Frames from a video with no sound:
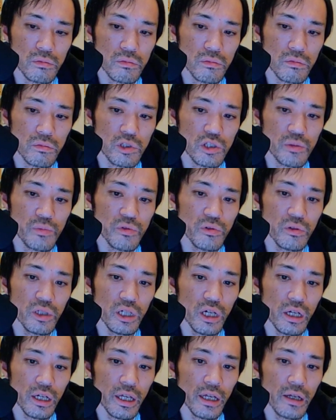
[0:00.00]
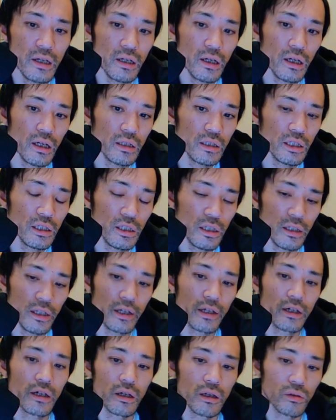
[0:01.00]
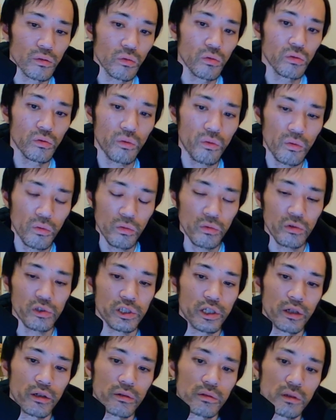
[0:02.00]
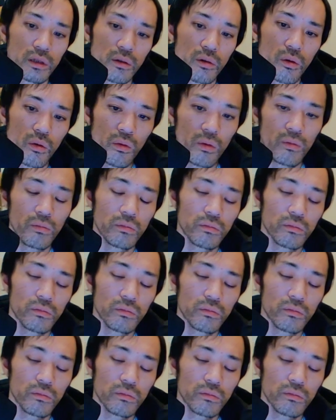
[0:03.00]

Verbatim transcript: 自分が結果が出てないからどうのこうのじゃなくてお